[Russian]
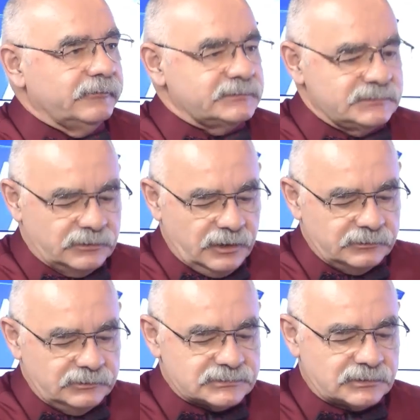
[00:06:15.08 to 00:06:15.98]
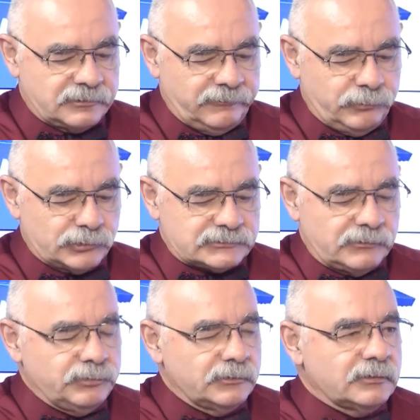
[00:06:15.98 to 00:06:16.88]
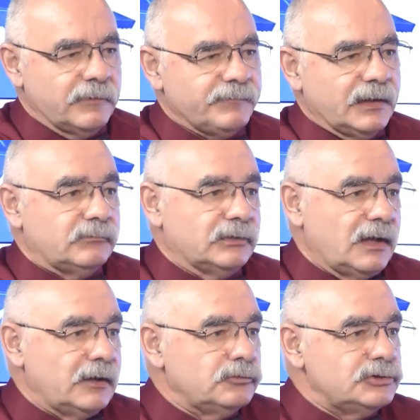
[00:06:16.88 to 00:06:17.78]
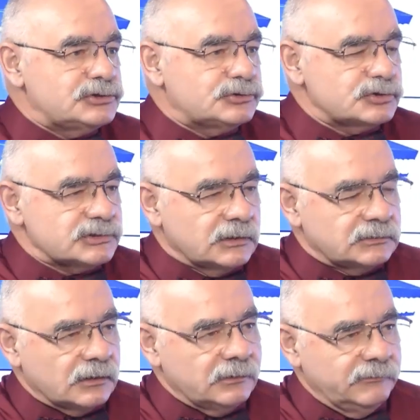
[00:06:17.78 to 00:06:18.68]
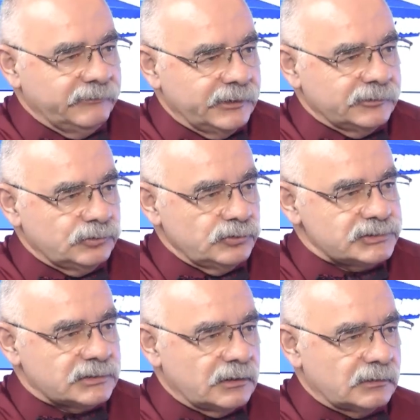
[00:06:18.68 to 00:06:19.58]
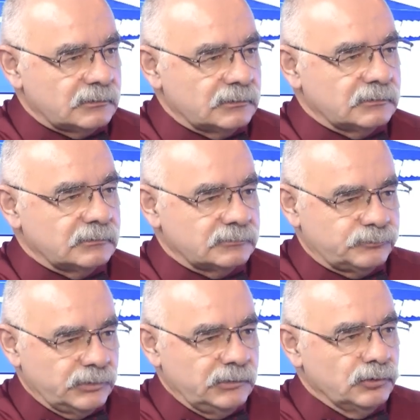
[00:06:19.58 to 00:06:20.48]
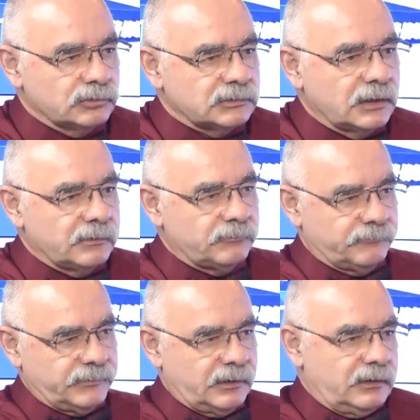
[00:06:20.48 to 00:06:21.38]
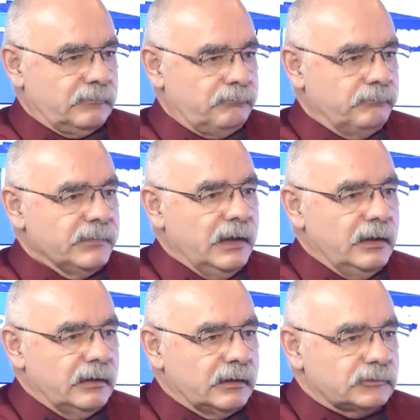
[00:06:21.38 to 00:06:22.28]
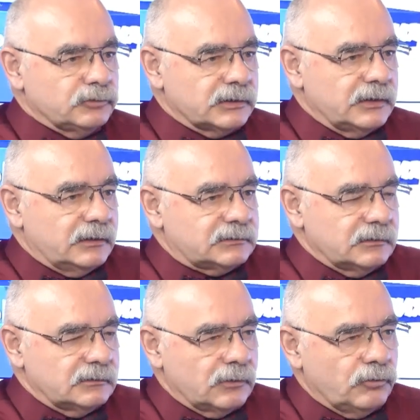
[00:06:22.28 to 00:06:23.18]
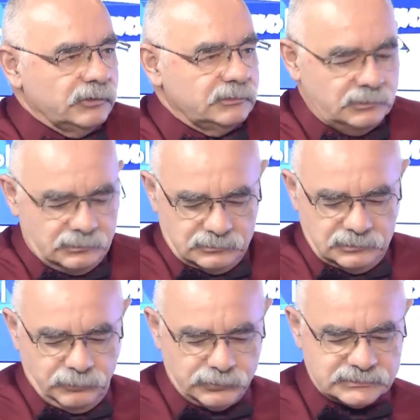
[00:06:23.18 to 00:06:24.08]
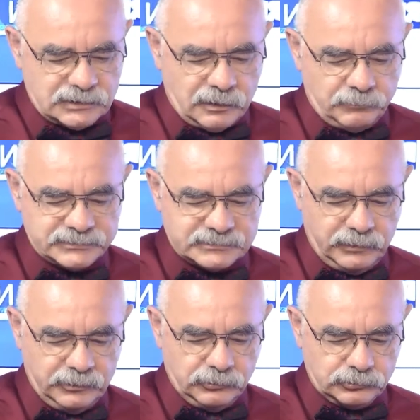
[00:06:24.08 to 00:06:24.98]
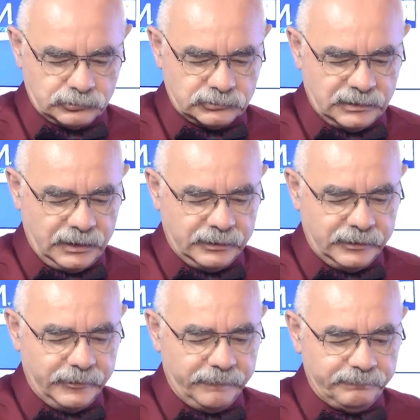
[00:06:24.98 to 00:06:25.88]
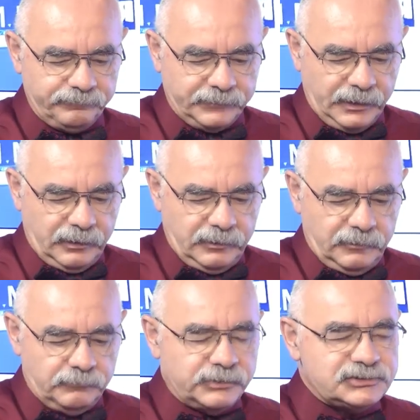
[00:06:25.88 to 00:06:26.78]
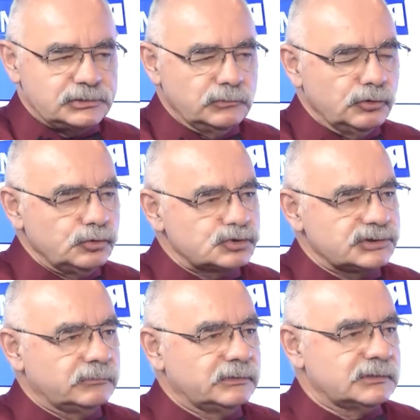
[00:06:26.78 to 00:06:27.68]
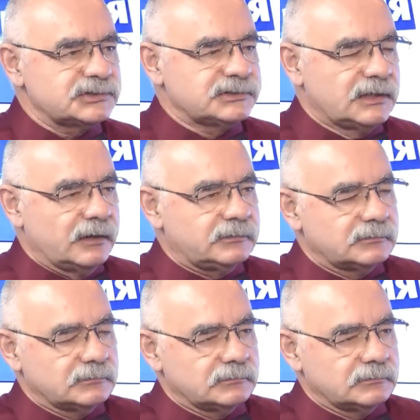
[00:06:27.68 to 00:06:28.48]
возникает несколько вопросов. Во-первых, была ли уничтожена эта огневая точка э, пулеметная, которая открыла огонь не, не просто так, а по самолету. Далее, почему нужно было ждать